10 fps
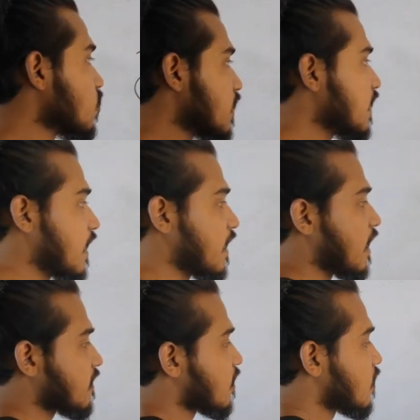জন্যেই এই
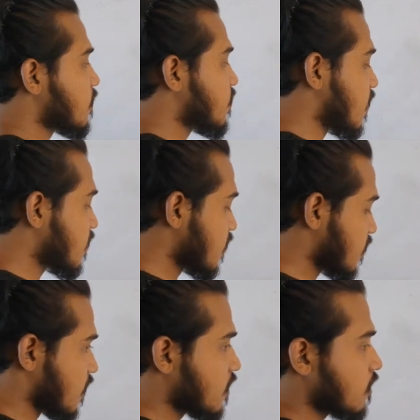অ্যাসার্টিভ
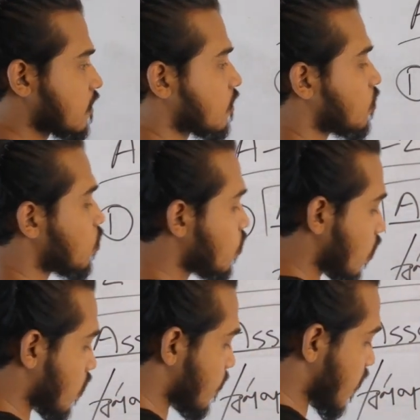সেন্টেন্সের দুই
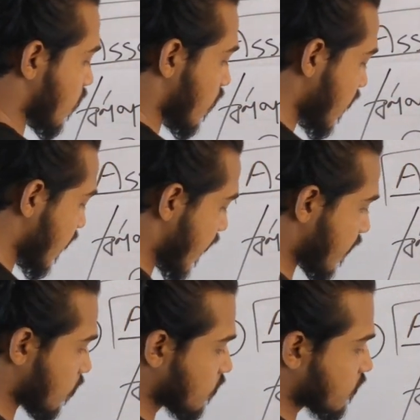রকমের হয়
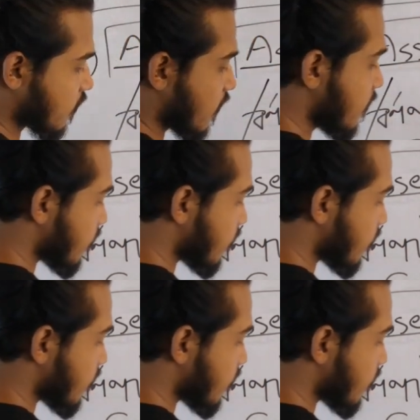এক হচ্ছে